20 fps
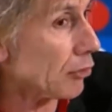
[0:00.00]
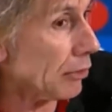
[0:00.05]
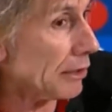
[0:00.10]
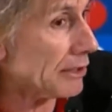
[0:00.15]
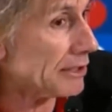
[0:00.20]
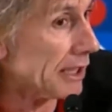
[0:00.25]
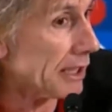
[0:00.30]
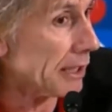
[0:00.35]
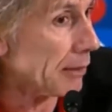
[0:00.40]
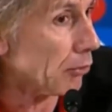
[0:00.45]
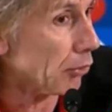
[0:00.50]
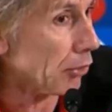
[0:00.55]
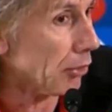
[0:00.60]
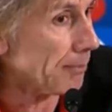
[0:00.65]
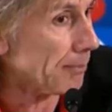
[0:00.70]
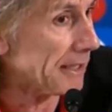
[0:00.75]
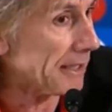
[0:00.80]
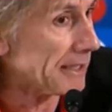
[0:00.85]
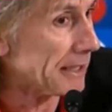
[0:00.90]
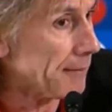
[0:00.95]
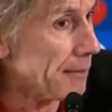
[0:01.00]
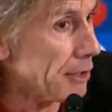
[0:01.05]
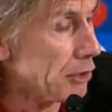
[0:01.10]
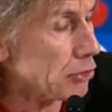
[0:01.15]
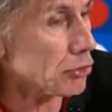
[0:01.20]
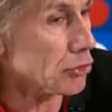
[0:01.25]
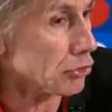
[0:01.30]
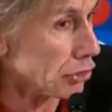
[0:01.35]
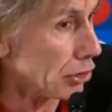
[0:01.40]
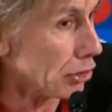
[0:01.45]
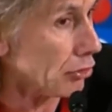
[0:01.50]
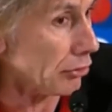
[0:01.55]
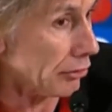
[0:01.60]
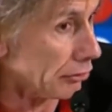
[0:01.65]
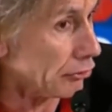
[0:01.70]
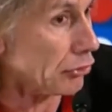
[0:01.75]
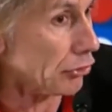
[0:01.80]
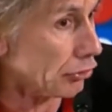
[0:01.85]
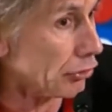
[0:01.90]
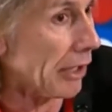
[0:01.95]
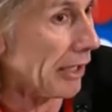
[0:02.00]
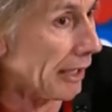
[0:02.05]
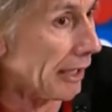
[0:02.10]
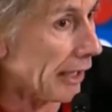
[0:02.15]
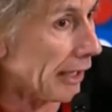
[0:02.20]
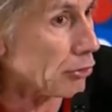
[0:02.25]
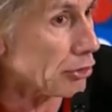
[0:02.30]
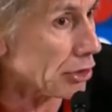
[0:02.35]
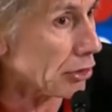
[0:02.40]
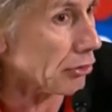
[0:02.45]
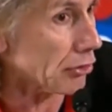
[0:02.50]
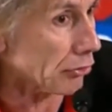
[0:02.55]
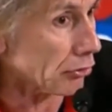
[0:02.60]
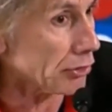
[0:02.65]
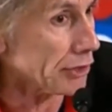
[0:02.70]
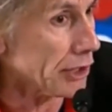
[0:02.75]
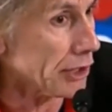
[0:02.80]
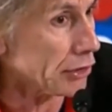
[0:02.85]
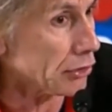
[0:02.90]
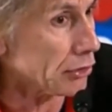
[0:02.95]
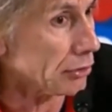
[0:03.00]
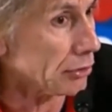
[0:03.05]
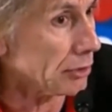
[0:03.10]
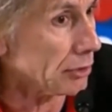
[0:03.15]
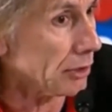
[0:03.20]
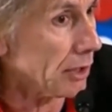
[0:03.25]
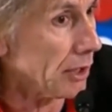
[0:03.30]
se equivocó el planteamiento, yo, se lo, agarro y se lo contesto.